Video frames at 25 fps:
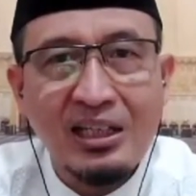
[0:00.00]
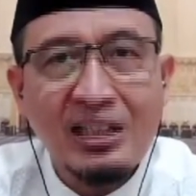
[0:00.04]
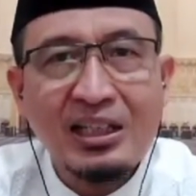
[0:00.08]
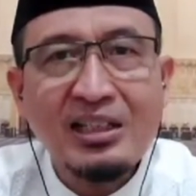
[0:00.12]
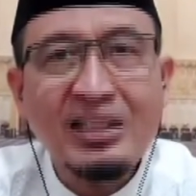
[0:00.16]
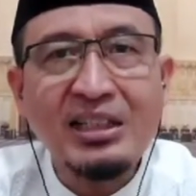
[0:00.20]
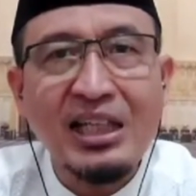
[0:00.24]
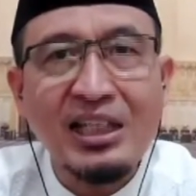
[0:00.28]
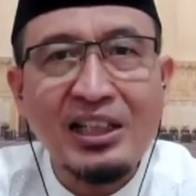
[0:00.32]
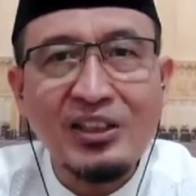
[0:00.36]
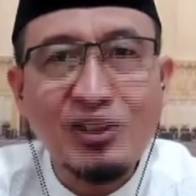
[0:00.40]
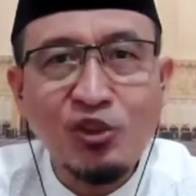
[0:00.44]

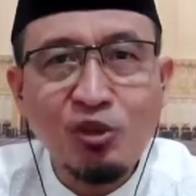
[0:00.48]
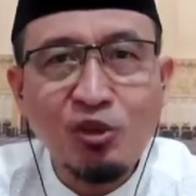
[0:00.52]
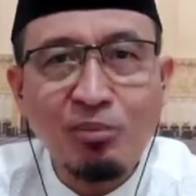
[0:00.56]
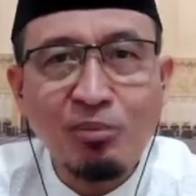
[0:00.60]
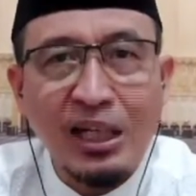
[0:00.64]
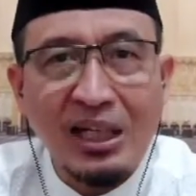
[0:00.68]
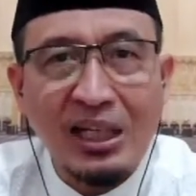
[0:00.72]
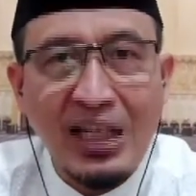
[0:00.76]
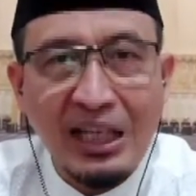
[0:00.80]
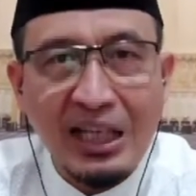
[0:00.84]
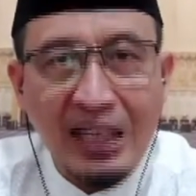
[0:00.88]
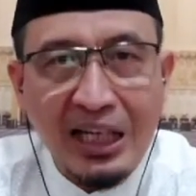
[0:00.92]
yaitu
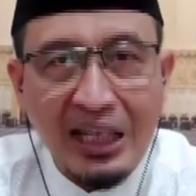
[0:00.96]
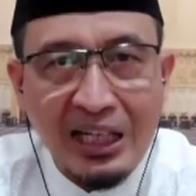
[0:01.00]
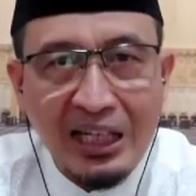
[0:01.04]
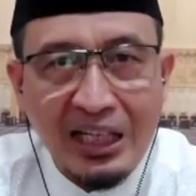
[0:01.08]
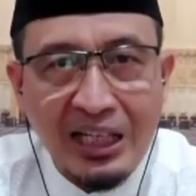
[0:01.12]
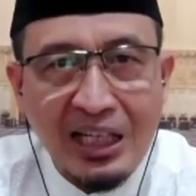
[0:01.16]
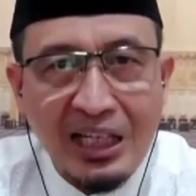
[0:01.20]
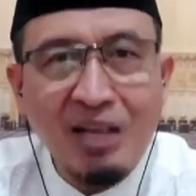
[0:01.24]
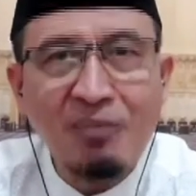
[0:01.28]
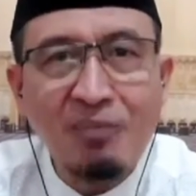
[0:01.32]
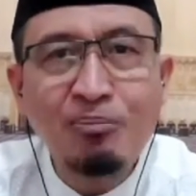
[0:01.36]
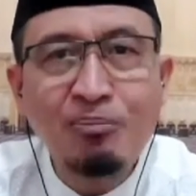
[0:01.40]

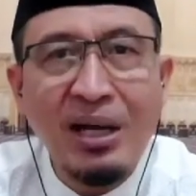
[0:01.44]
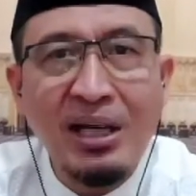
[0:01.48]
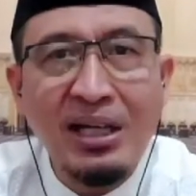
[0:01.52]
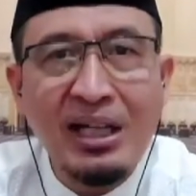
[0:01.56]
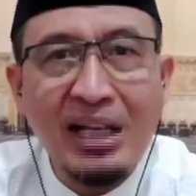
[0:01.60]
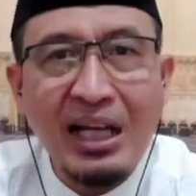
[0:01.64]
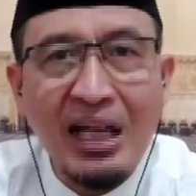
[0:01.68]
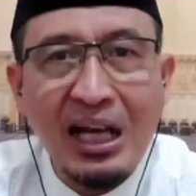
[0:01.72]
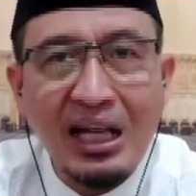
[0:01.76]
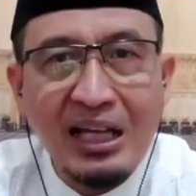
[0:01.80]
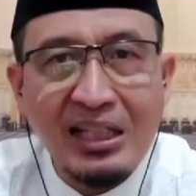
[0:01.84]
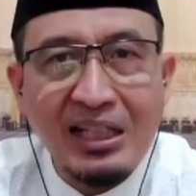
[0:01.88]
manakala
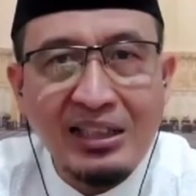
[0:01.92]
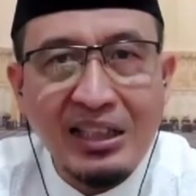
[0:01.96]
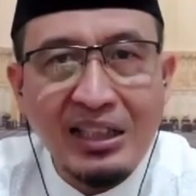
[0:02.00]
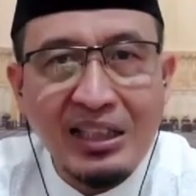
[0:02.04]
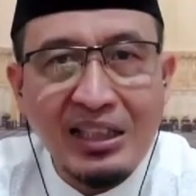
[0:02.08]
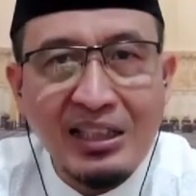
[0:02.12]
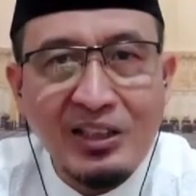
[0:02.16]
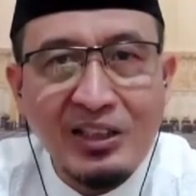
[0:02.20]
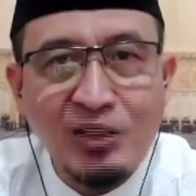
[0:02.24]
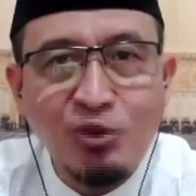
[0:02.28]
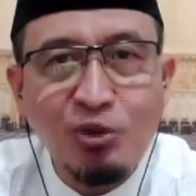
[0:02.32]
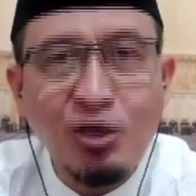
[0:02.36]
pada harta
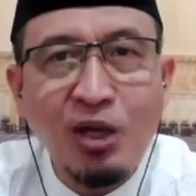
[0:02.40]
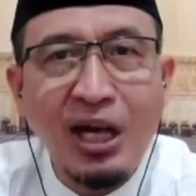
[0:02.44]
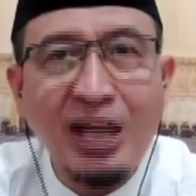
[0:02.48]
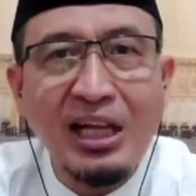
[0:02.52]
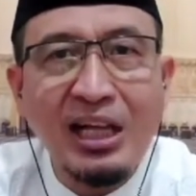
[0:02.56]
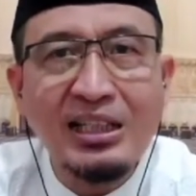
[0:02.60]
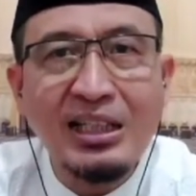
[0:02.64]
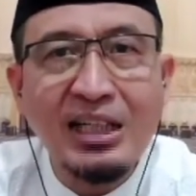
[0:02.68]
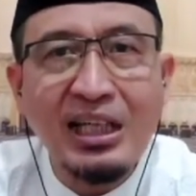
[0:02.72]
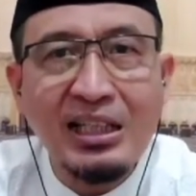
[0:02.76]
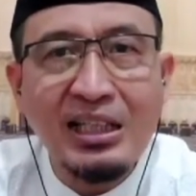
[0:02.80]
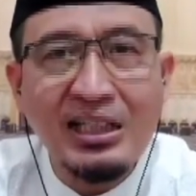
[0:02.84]
itu
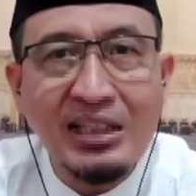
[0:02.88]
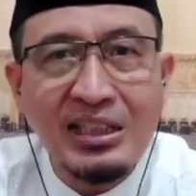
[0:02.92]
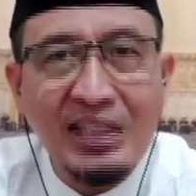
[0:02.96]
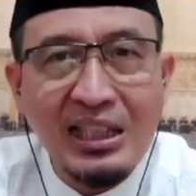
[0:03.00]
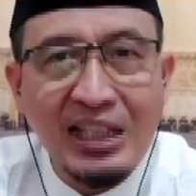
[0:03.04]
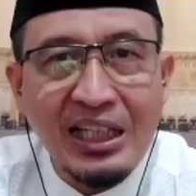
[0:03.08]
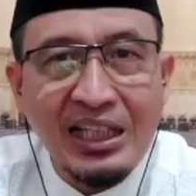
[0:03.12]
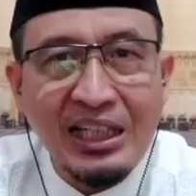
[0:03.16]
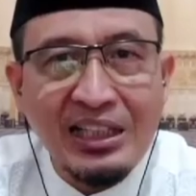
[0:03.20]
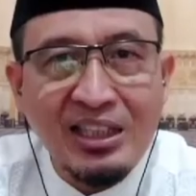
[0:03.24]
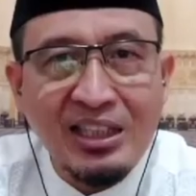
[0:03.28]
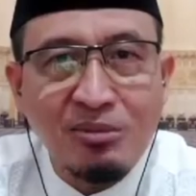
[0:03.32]
ada
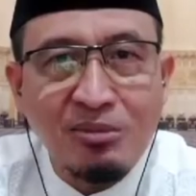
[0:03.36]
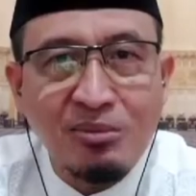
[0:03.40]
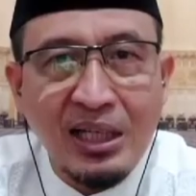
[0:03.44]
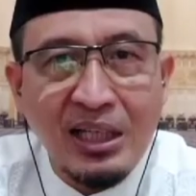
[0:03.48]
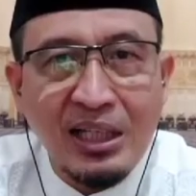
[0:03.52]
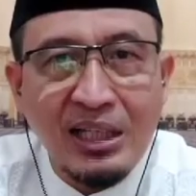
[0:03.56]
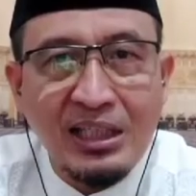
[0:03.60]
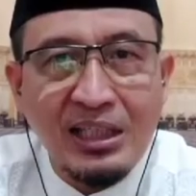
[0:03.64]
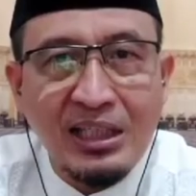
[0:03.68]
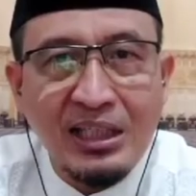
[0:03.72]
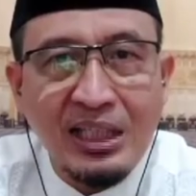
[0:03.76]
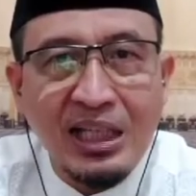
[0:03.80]
nilai
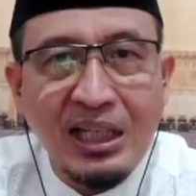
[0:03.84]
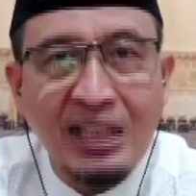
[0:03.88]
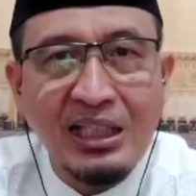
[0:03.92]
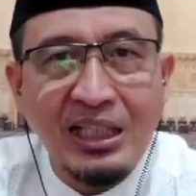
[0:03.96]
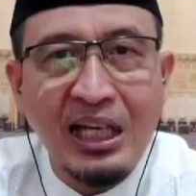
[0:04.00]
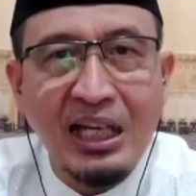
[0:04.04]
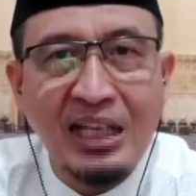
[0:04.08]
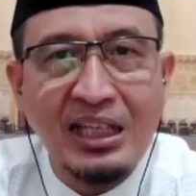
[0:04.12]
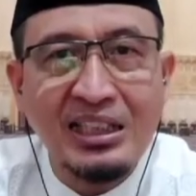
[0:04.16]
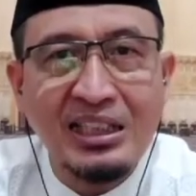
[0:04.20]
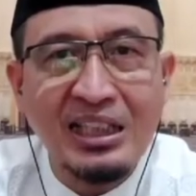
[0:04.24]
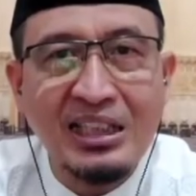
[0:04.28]
kebaikan,
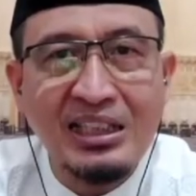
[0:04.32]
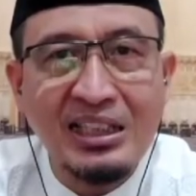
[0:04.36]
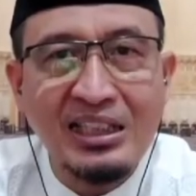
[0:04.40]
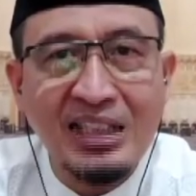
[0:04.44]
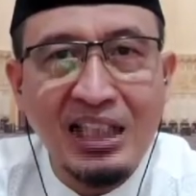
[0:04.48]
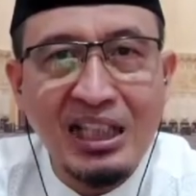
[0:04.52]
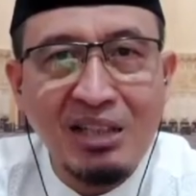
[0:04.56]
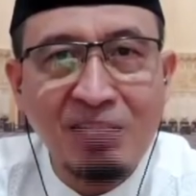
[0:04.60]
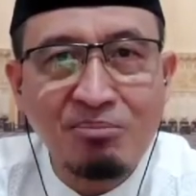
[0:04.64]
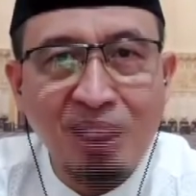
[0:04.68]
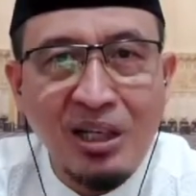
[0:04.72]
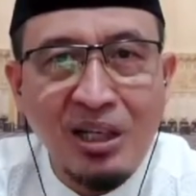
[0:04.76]
ada
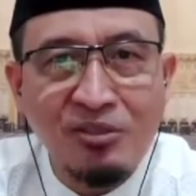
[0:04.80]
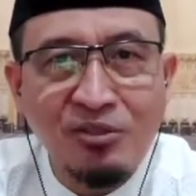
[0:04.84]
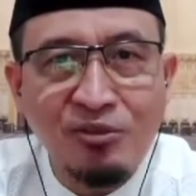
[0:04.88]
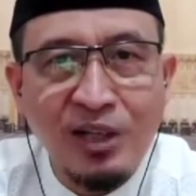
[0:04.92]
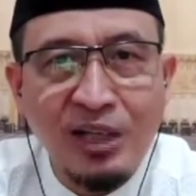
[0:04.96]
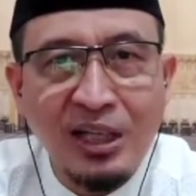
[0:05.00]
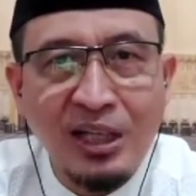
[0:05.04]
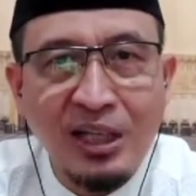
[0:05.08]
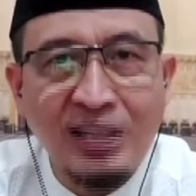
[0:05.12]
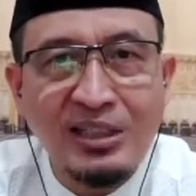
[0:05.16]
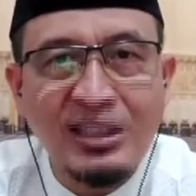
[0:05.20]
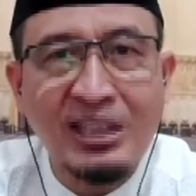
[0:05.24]
nilai
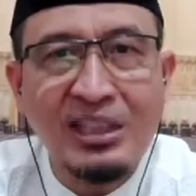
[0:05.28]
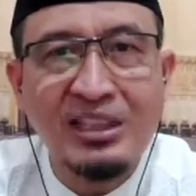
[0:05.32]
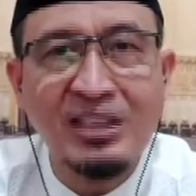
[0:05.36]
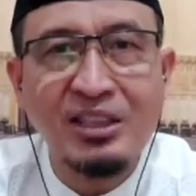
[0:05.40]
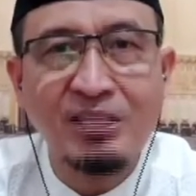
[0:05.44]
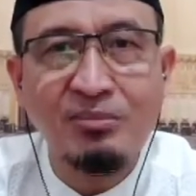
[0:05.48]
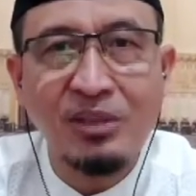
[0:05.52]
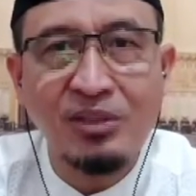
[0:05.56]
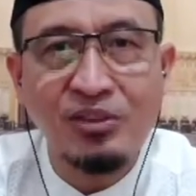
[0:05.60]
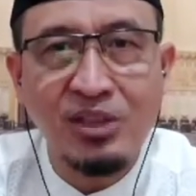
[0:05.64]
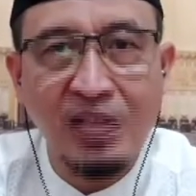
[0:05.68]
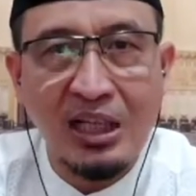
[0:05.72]
manfaat dan
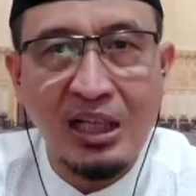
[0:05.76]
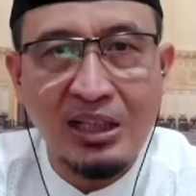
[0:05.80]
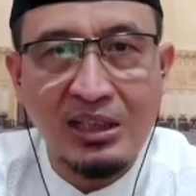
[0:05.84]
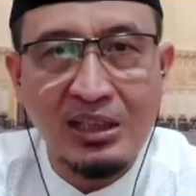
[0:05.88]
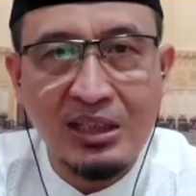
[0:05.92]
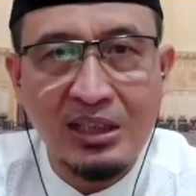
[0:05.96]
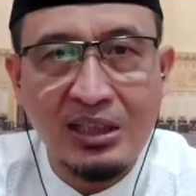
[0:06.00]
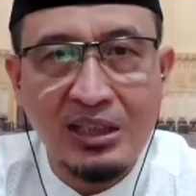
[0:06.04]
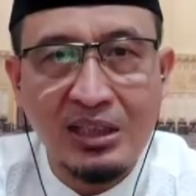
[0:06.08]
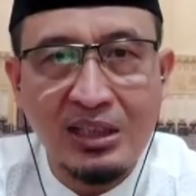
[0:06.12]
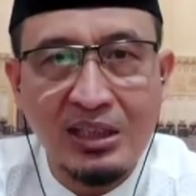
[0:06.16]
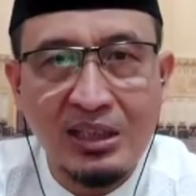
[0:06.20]

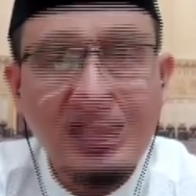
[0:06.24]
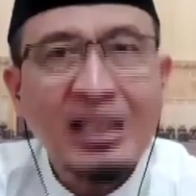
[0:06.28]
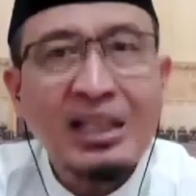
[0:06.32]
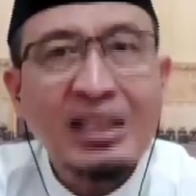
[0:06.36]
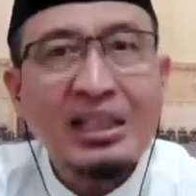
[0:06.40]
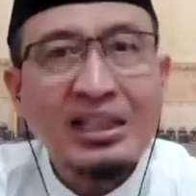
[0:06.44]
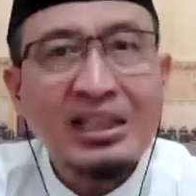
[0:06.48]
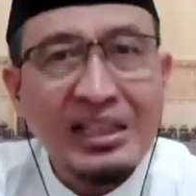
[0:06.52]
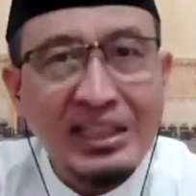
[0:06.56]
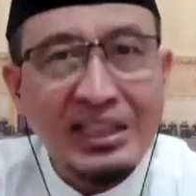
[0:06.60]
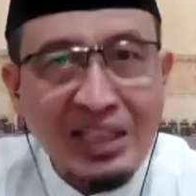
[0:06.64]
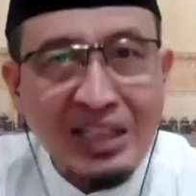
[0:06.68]
kemaslahatan,
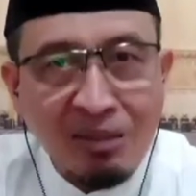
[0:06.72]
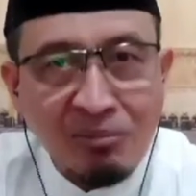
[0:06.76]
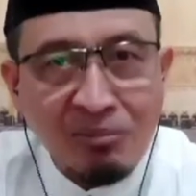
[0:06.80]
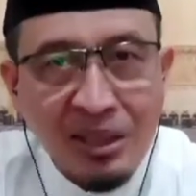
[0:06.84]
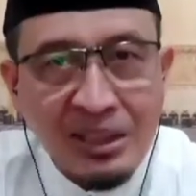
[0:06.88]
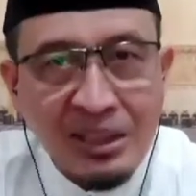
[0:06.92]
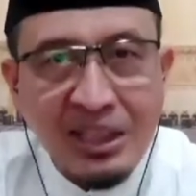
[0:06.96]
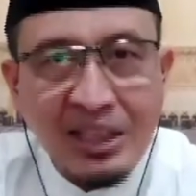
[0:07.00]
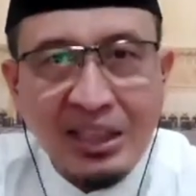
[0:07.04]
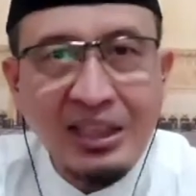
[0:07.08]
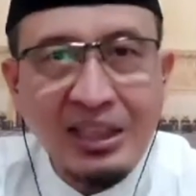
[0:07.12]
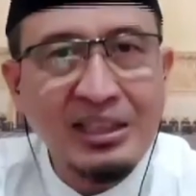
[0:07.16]
ditambah
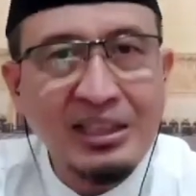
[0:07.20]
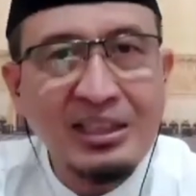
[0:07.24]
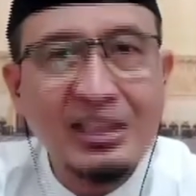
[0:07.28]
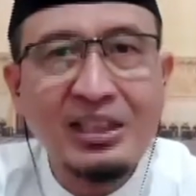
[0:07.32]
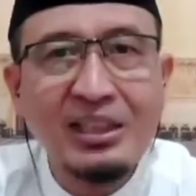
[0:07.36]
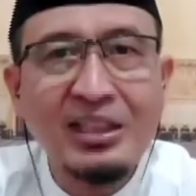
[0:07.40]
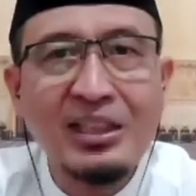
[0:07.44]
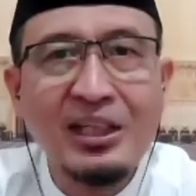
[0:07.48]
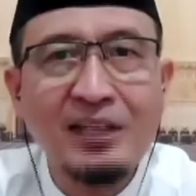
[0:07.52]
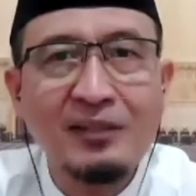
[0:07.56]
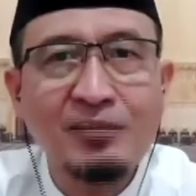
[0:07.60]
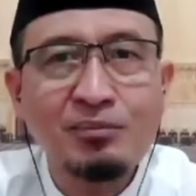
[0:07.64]
yang
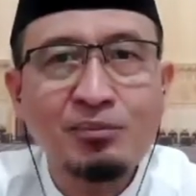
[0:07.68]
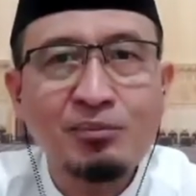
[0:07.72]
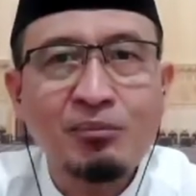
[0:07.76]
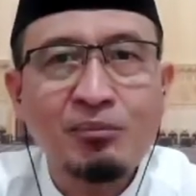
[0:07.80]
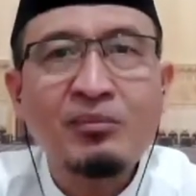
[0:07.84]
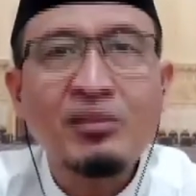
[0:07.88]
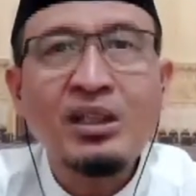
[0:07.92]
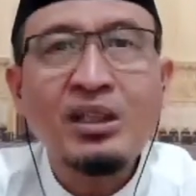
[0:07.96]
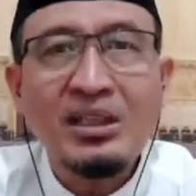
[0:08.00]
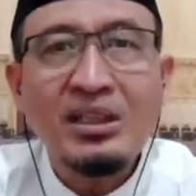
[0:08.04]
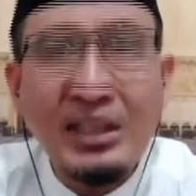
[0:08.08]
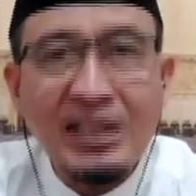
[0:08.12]
ketiga,
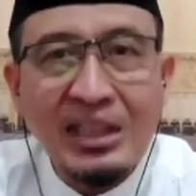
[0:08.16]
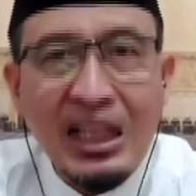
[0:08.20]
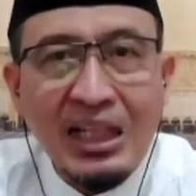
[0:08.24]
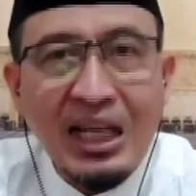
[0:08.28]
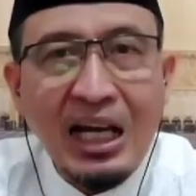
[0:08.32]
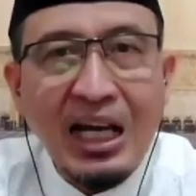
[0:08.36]
dia